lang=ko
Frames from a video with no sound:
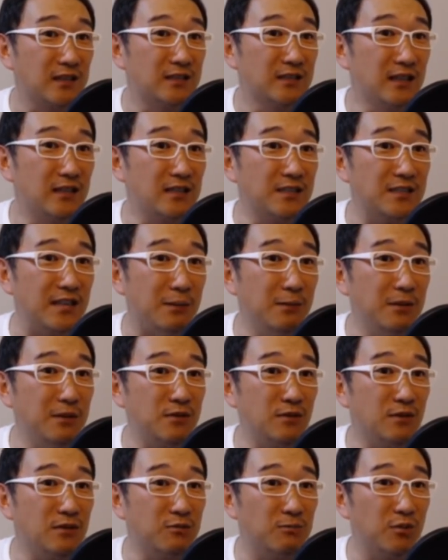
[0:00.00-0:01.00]
근데 이제
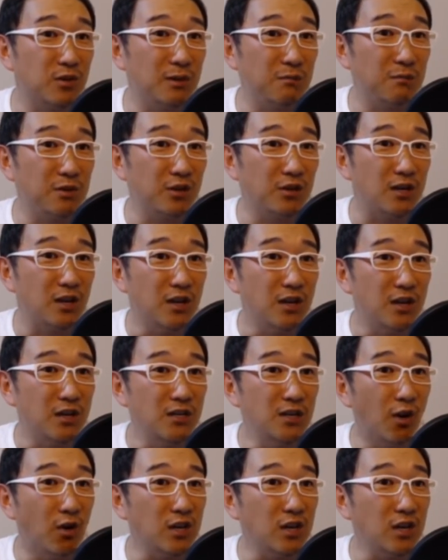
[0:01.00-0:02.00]
재밌는 것은 뭐냐면
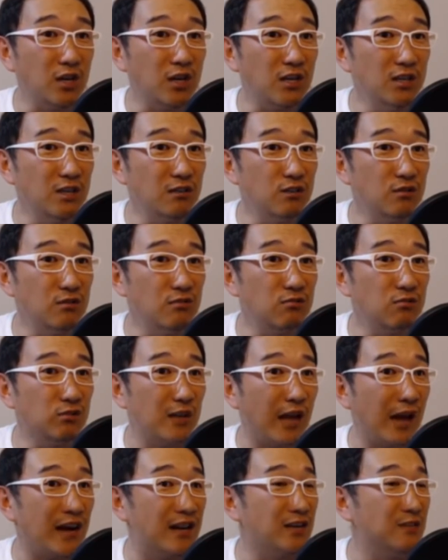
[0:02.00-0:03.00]
여기 있는
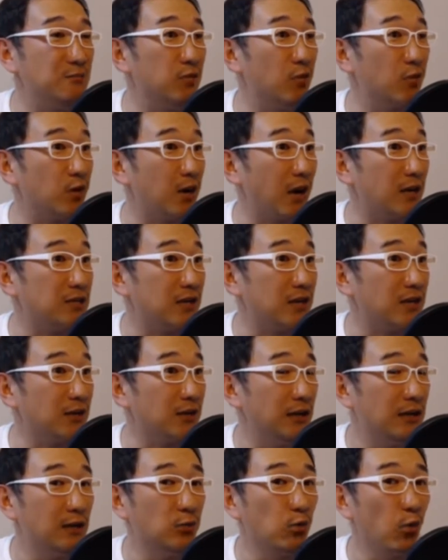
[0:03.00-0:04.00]
수 다음으로
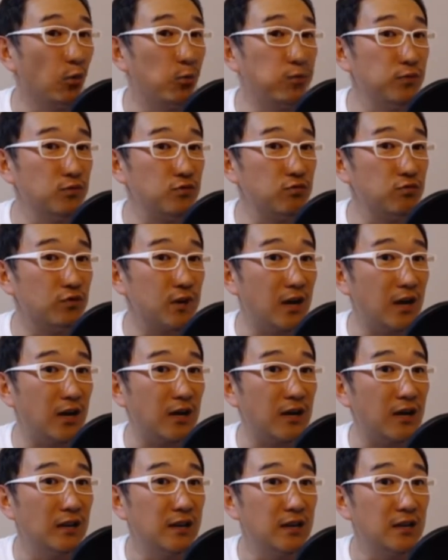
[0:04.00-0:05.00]
가장 높은
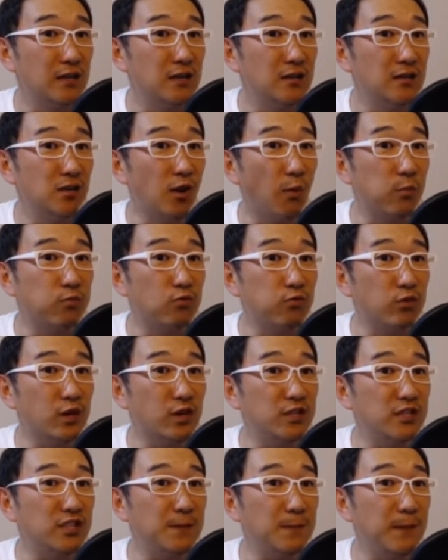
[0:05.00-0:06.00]
수가
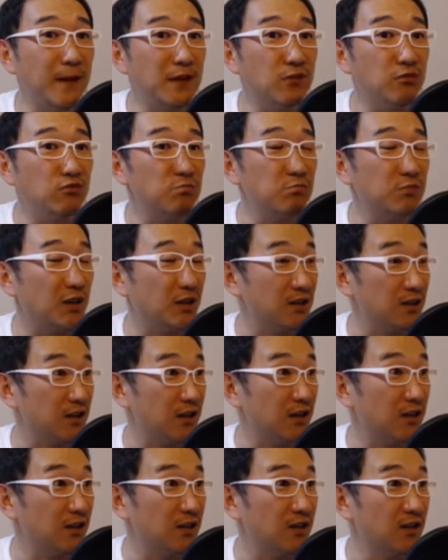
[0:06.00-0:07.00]
옆구리를 치받는 수입니다.
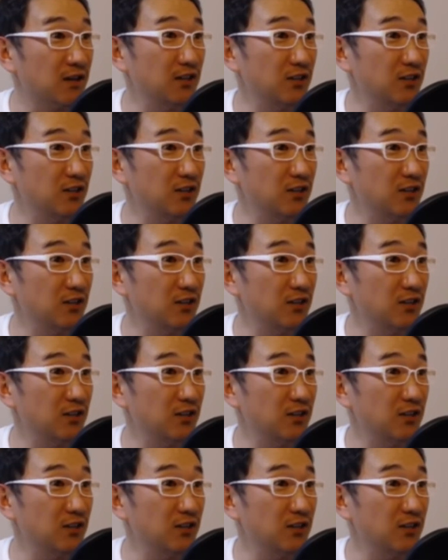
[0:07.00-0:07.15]
이렇게.